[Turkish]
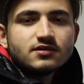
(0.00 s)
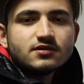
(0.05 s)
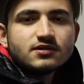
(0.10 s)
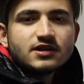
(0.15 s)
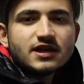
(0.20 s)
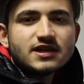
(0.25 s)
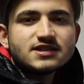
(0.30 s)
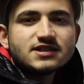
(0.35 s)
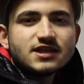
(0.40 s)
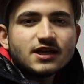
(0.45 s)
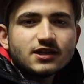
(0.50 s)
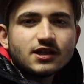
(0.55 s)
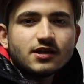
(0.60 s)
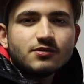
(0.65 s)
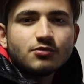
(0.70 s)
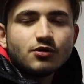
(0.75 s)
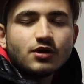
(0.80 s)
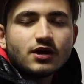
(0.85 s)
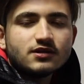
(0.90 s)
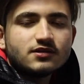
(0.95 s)

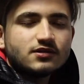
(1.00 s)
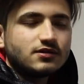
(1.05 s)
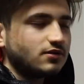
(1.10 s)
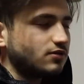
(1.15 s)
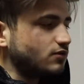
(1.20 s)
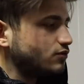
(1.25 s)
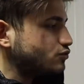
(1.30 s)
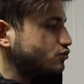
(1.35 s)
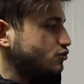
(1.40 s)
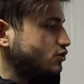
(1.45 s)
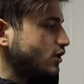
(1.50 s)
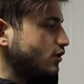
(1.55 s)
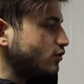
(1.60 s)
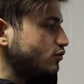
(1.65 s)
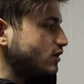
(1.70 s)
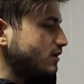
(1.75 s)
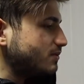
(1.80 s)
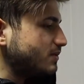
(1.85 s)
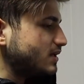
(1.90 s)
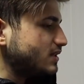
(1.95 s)
desteklemiyor yani 3D
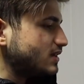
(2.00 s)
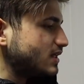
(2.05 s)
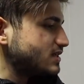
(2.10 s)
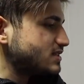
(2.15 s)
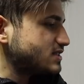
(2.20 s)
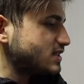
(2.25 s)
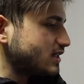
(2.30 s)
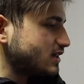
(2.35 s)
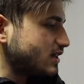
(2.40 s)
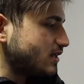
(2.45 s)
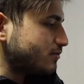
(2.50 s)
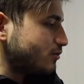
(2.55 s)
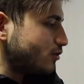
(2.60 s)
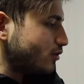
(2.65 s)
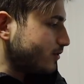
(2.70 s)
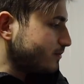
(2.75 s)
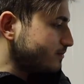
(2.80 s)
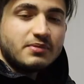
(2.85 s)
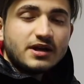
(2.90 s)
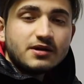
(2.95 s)
ödemeyi
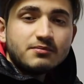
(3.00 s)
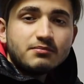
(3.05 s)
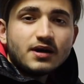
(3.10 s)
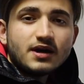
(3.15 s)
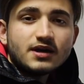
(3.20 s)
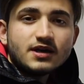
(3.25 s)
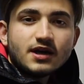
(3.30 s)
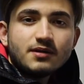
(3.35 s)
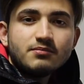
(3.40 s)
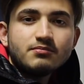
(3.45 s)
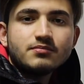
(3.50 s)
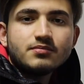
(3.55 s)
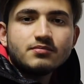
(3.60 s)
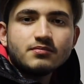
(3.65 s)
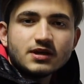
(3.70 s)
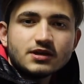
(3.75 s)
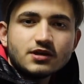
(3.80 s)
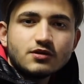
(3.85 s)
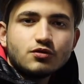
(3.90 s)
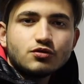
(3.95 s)
desteklemiyor. Benim bankam
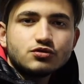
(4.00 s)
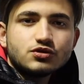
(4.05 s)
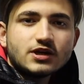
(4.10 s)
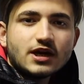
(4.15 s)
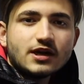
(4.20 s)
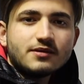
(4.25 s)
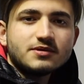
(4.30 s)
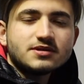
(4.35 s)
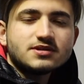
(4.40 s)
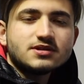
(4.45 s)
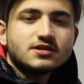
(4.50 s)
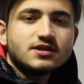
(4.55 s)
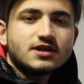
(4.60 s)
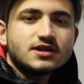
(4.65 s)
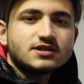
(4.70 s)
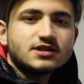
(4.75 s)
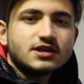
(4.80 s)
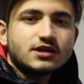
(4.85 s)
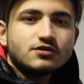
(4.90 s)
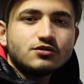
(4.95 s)
bana kod gelmesini
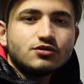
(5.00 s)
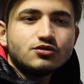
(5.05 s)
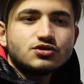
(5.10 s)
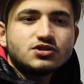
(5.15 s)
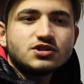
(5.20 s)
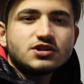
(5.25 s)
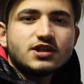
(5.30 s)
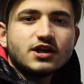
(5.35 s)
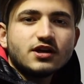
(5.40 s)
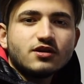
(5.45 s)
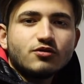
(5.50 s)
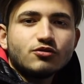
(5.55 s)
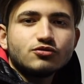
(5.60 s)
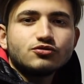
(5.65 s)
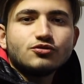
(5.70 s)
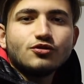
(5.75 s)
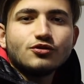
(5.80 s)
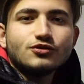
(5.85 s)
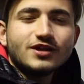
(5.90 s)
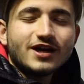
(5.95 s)
destekliyor. Site
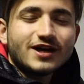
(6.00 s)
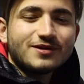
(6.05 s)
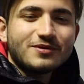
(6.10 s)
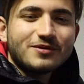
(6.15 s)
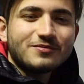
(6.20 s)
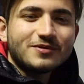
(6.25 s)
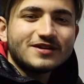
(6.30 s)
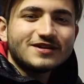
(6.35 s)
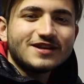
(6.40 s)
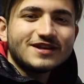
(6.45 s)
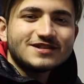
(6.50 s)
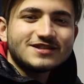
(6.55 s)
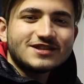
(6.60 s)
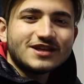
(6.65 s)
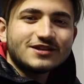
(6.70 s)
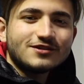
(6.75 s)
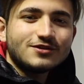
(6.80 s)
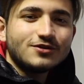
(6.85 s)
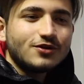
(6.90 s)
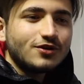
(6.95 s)
kod göndermemeyi
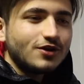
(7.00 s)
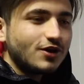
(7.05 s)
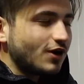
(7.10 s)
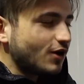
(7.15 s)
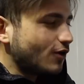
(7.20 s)
destekliyor.